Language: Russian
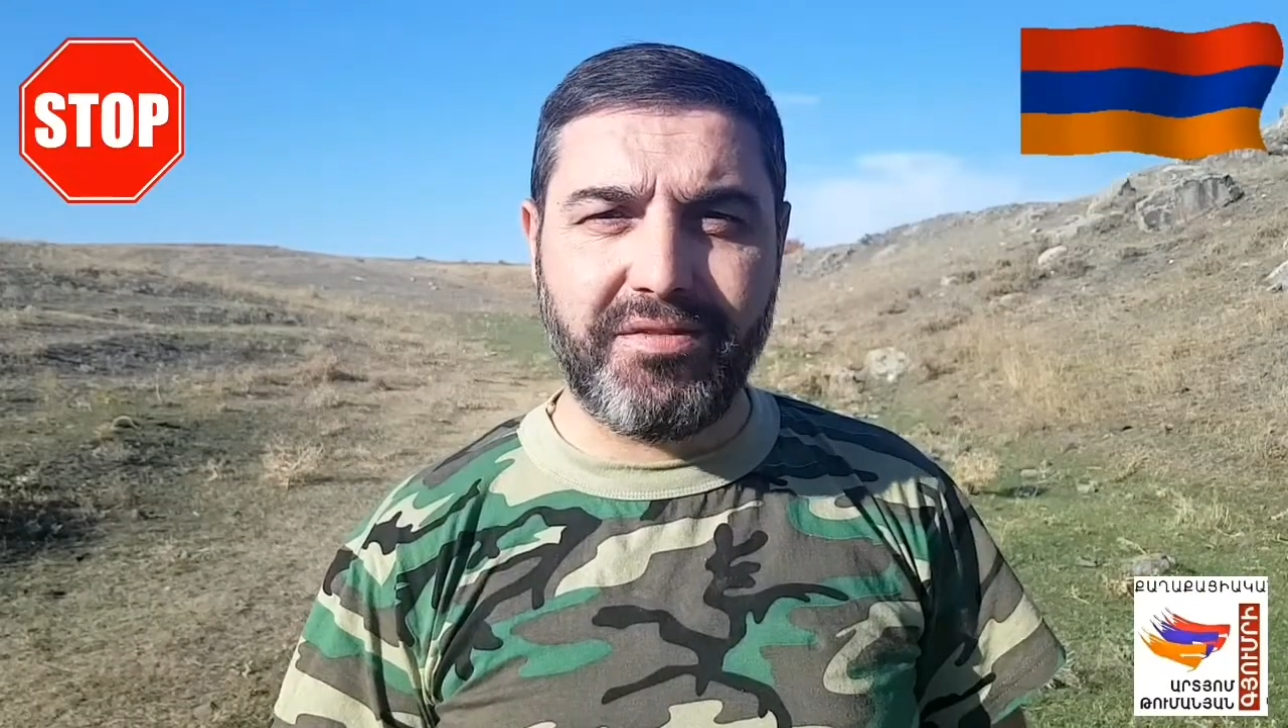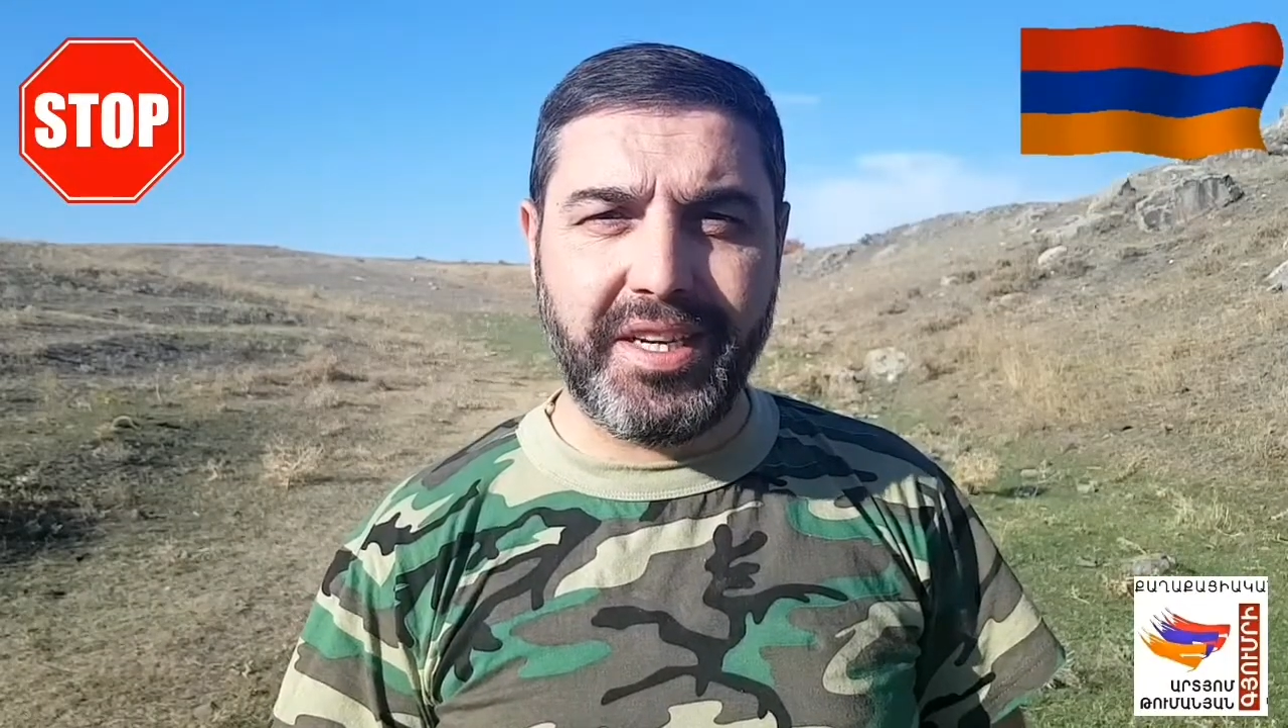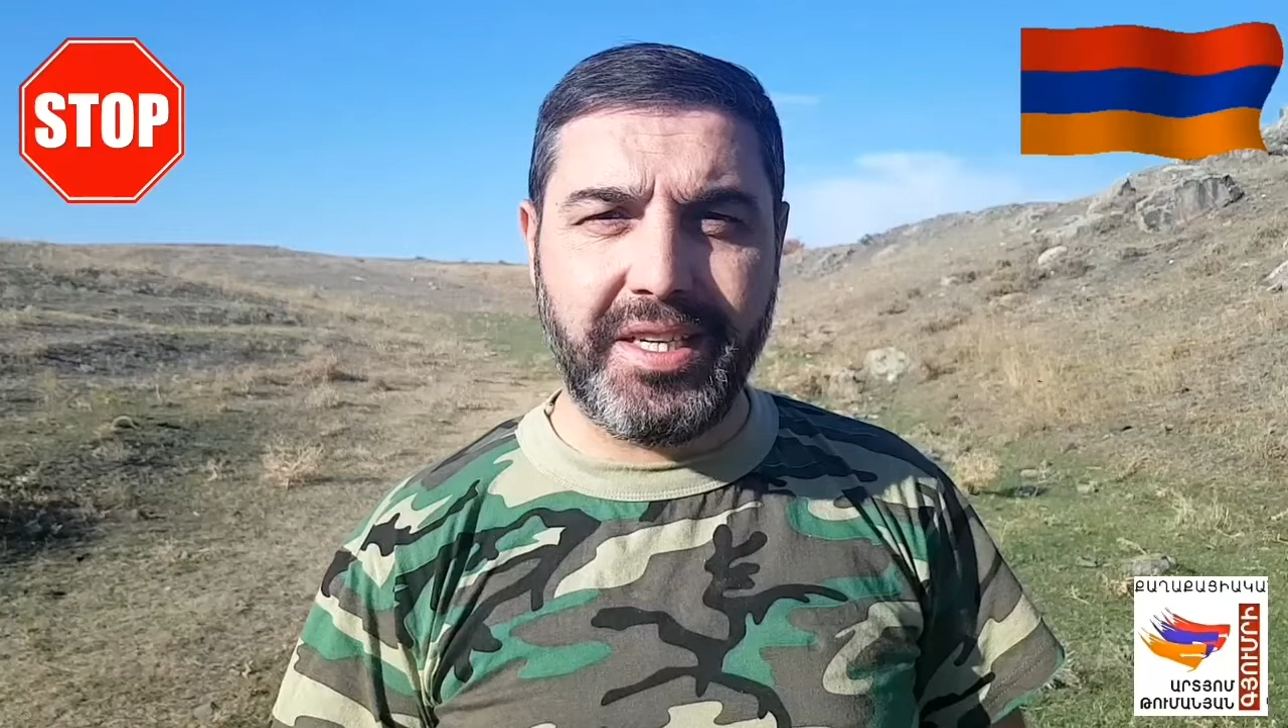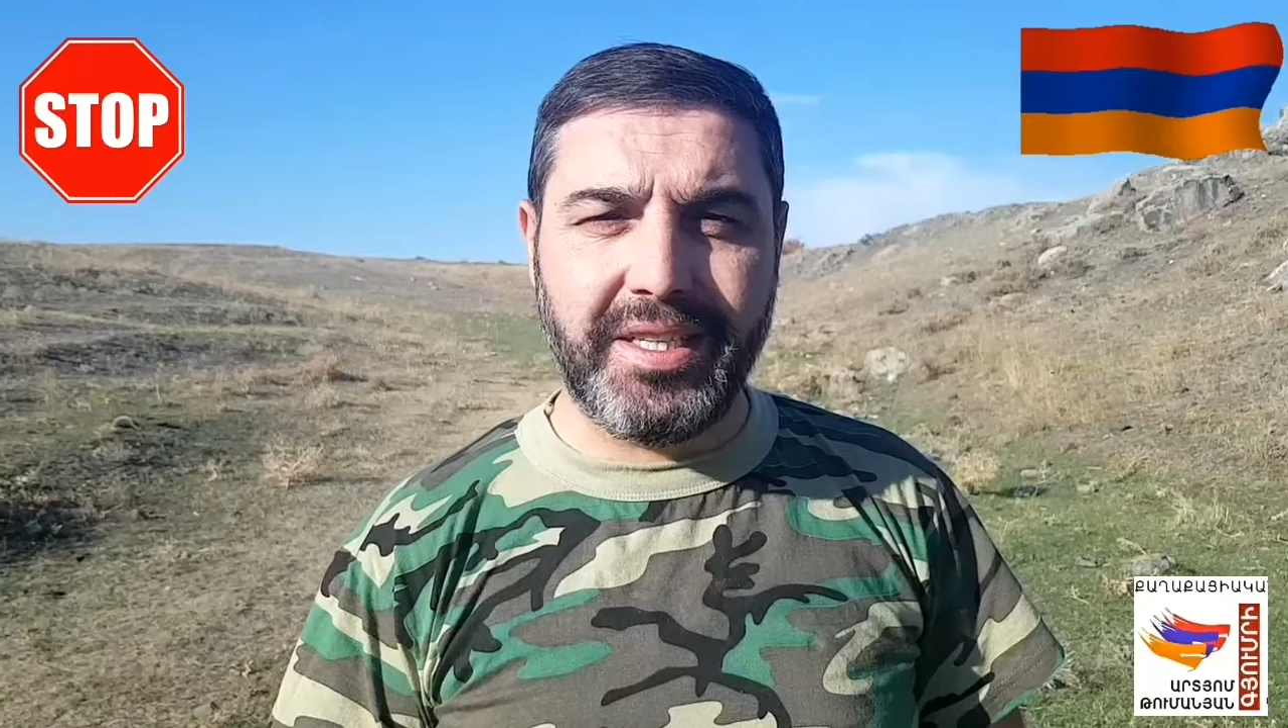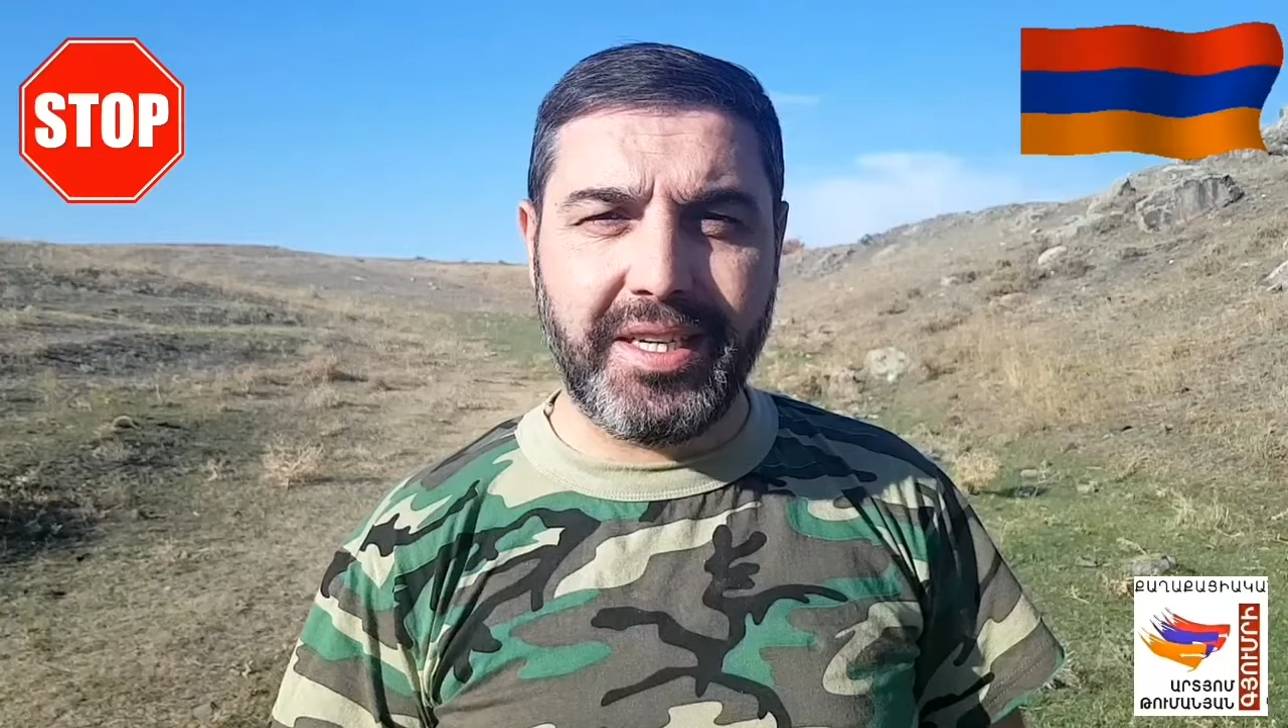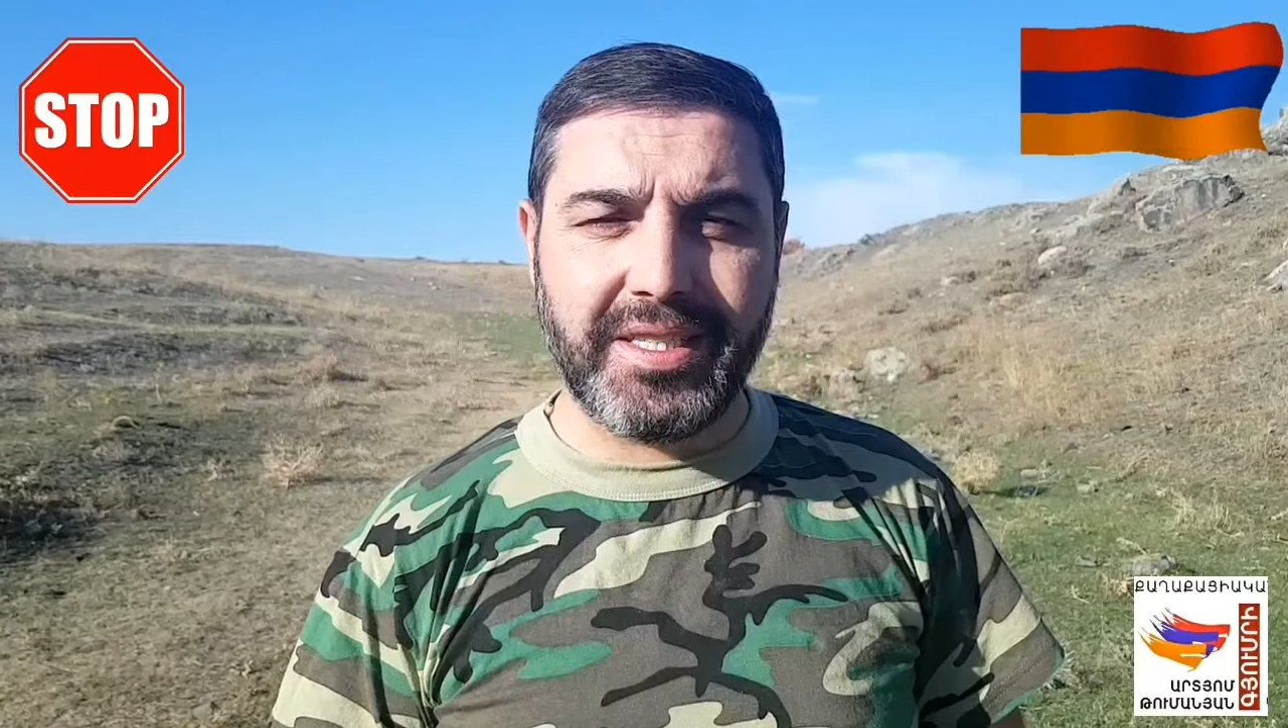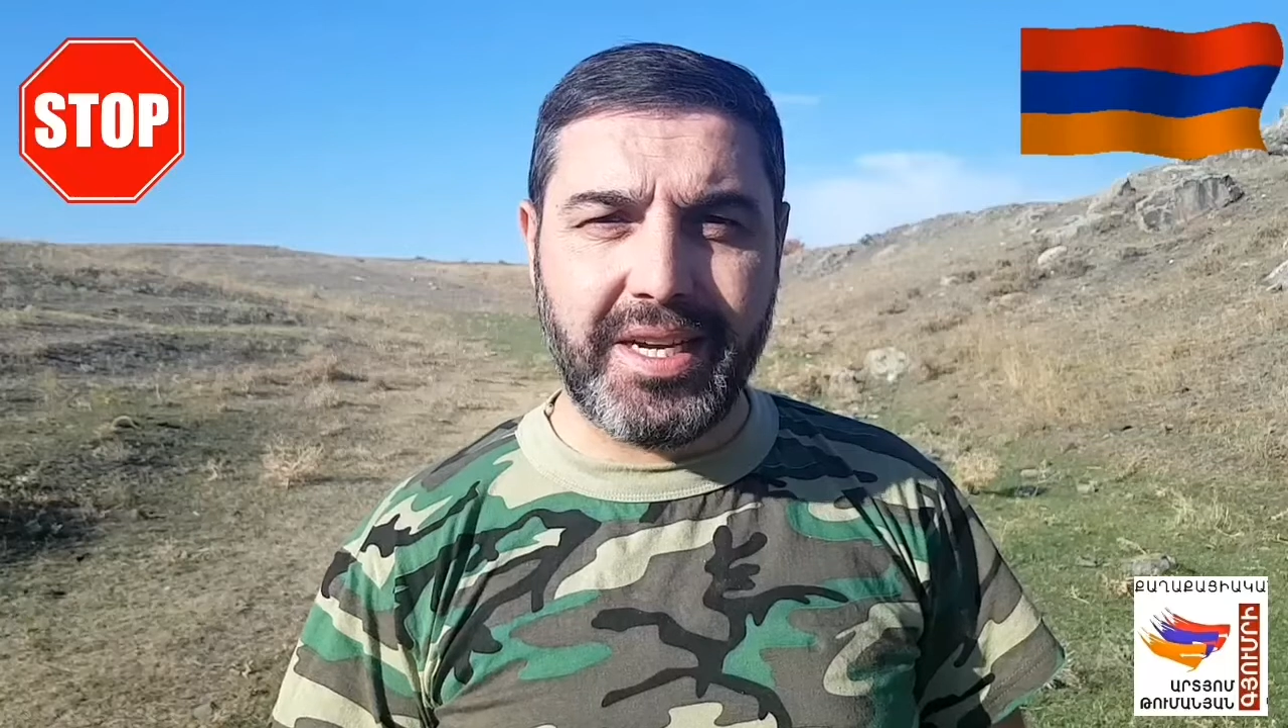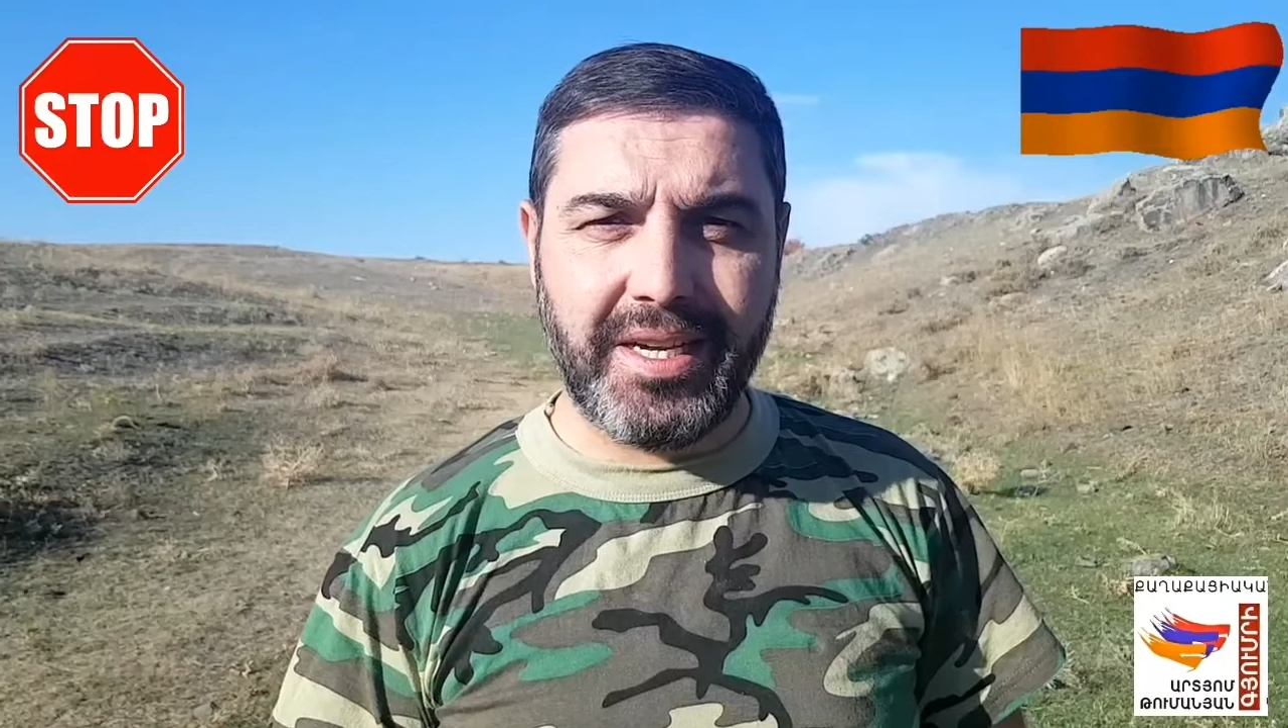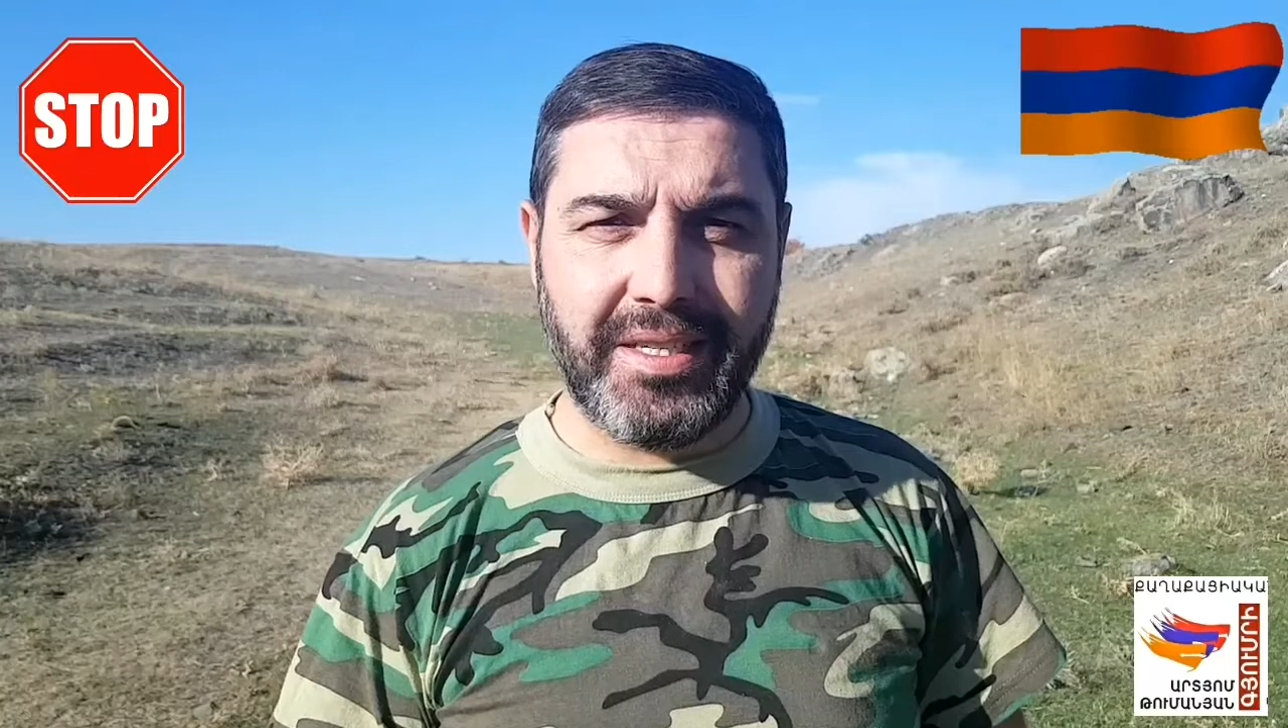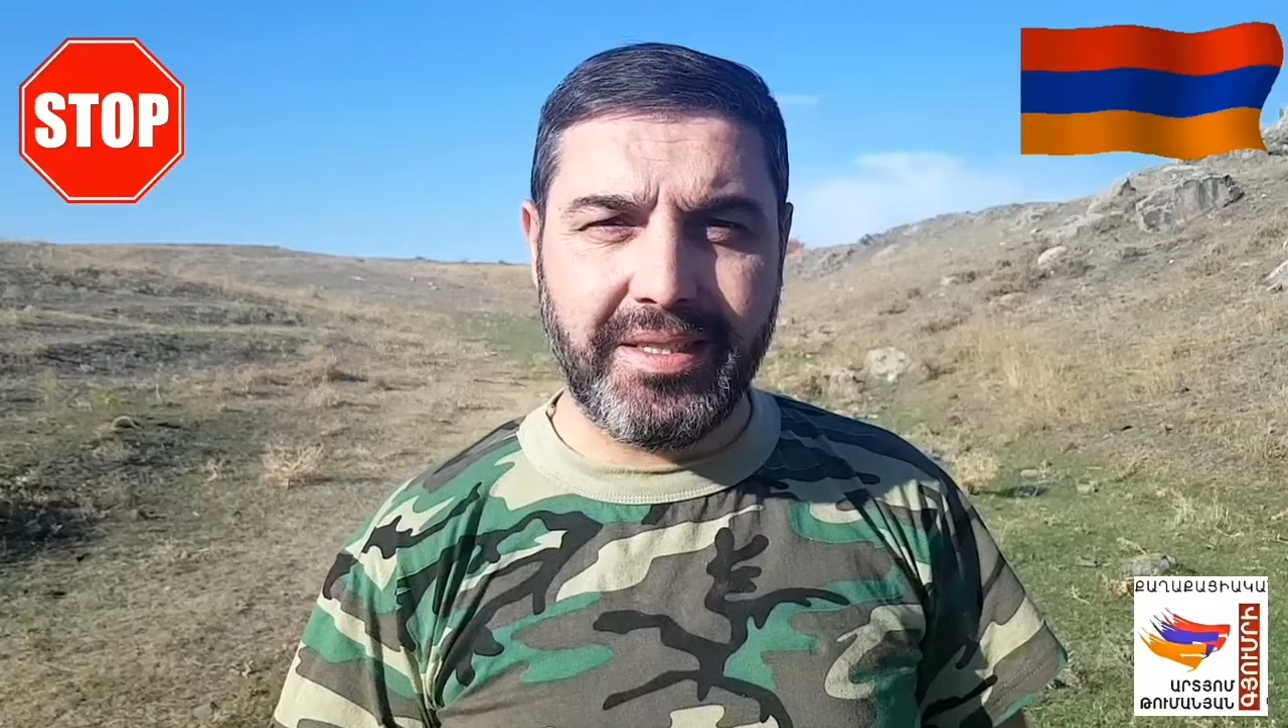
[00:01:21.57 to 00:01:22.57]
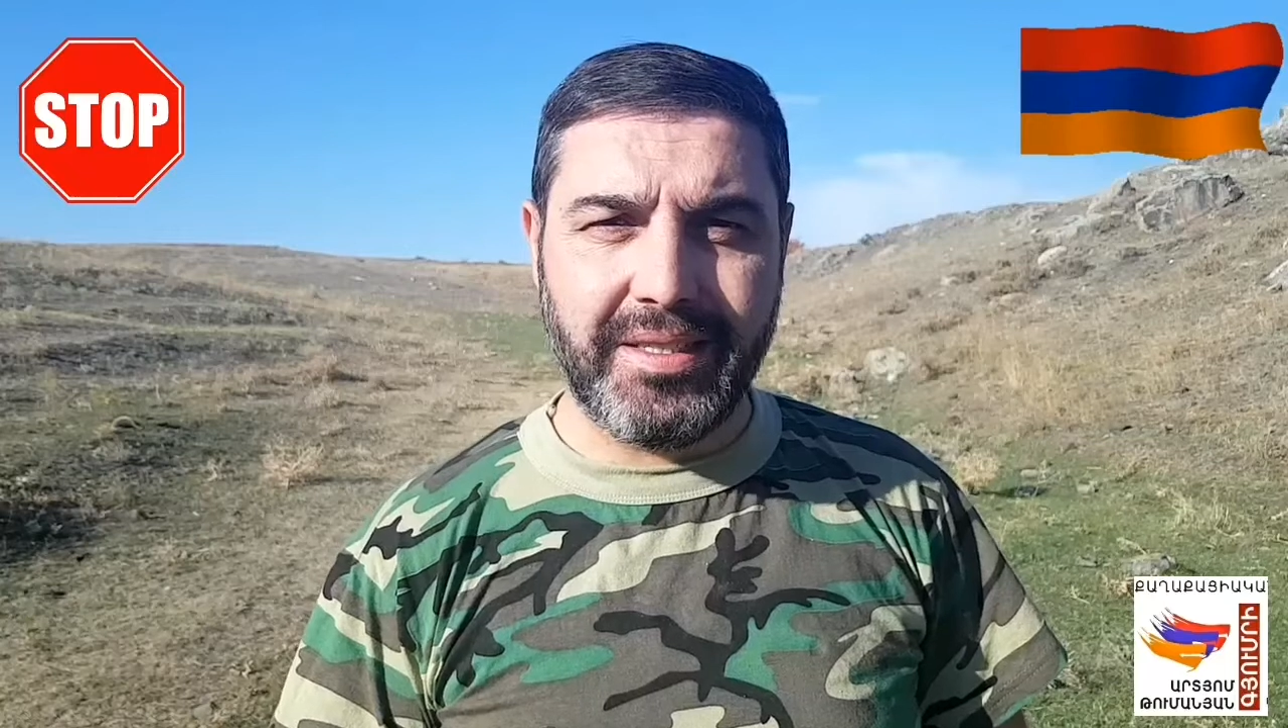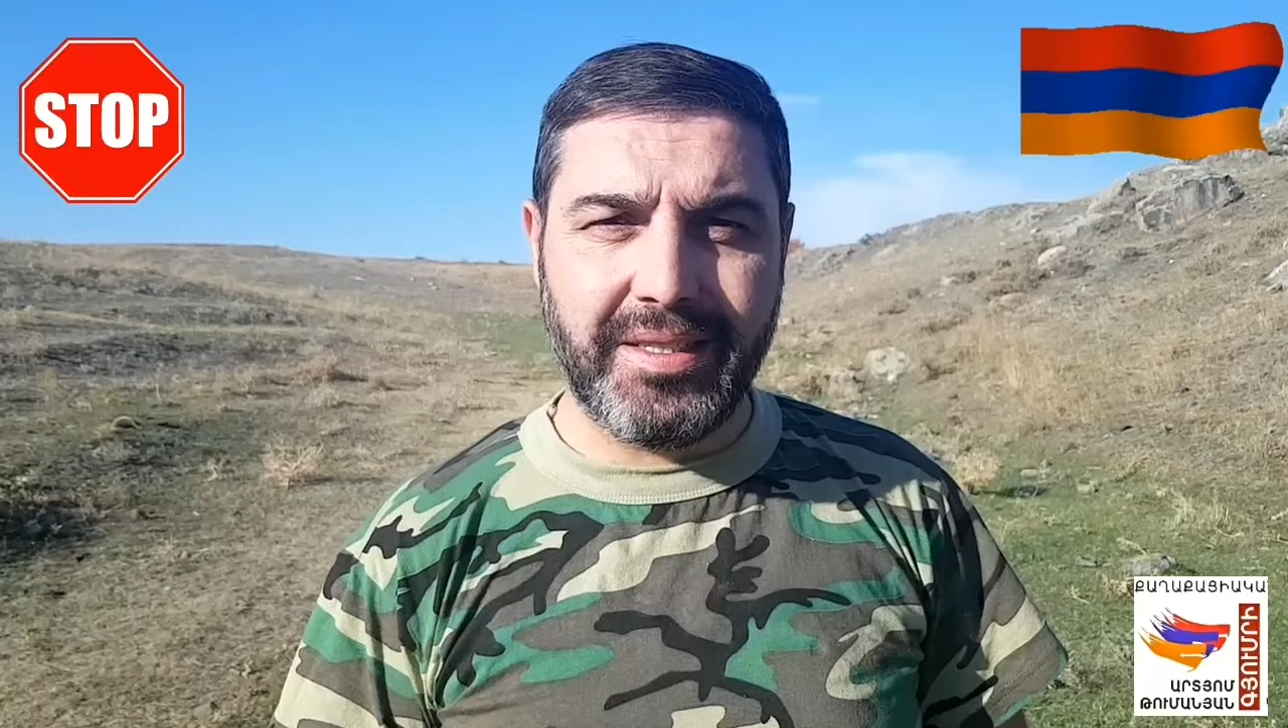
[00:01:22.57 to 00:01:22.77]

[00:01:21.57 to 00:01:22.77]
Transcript: свои глаза